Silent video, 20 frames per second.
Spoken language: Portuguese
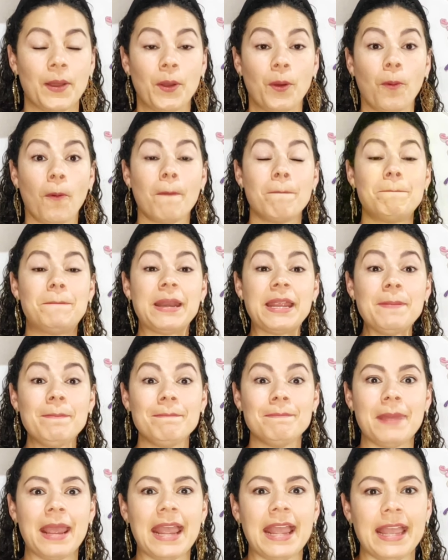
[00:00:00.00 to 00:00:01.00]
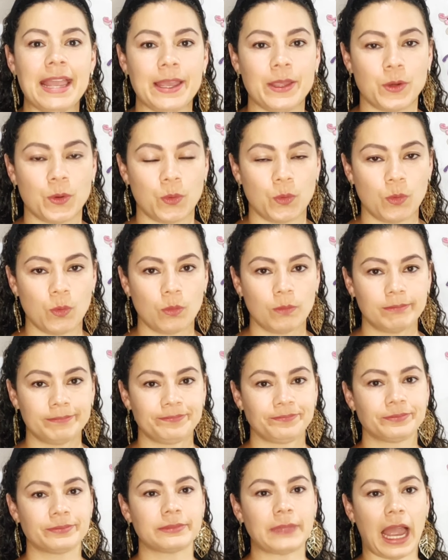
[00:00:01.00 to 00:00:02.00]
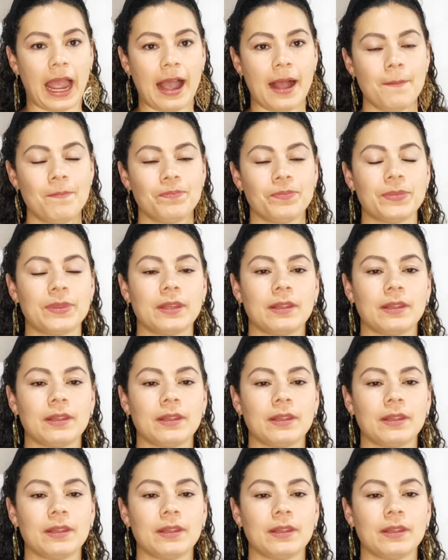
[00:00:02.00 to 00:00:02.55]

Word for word: O primeiro, tá?